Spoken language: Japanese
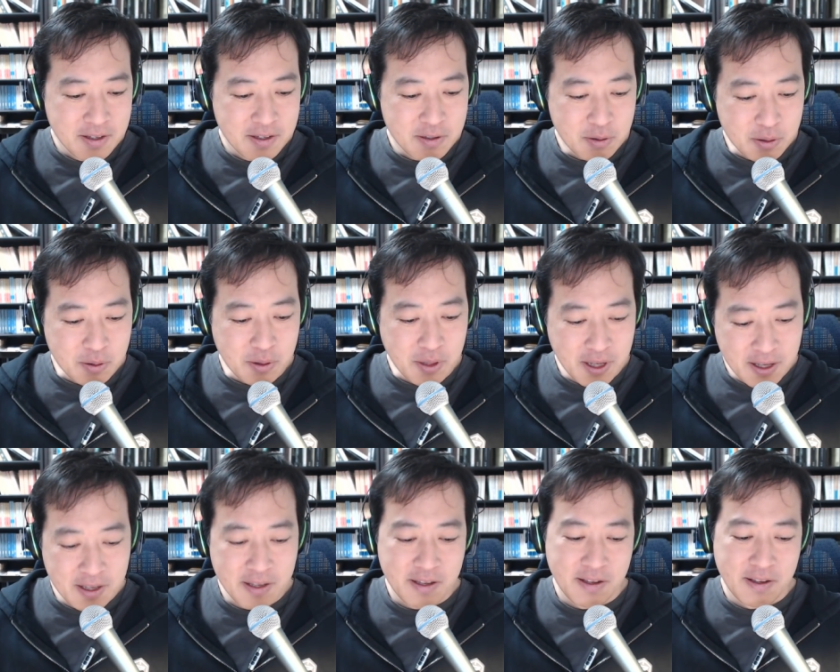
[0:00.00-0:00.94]
ちょっと
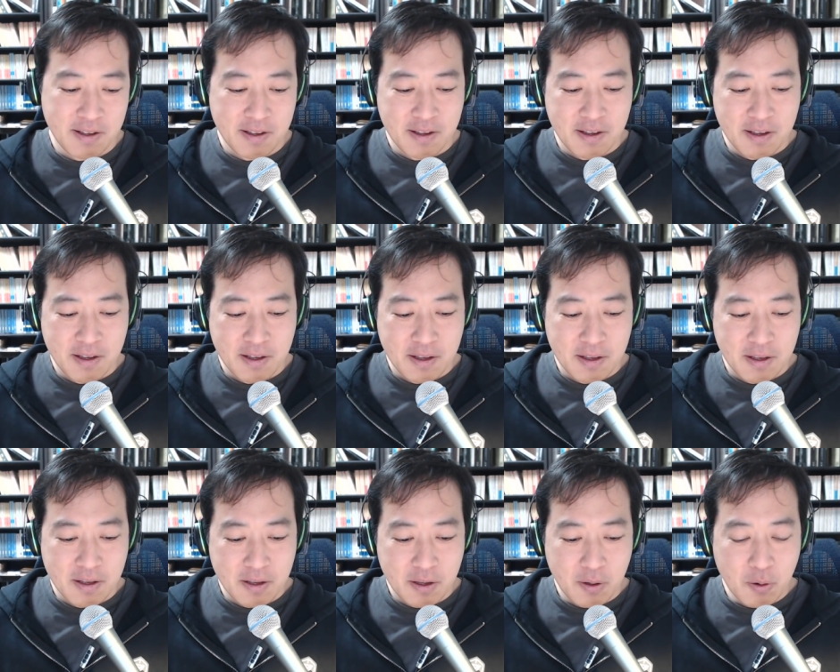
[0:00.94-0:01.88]
ね、
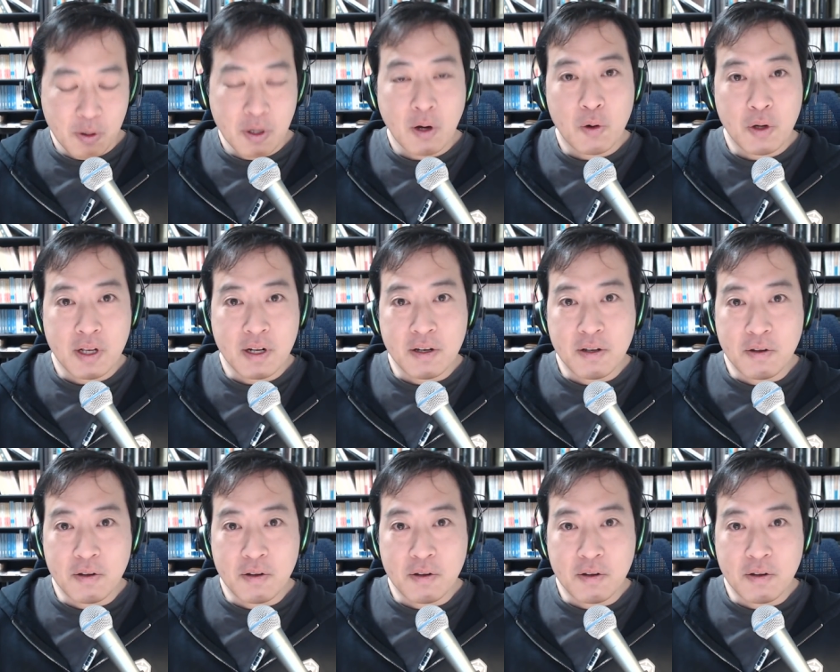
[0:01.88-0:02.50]
いろんな大きなニュー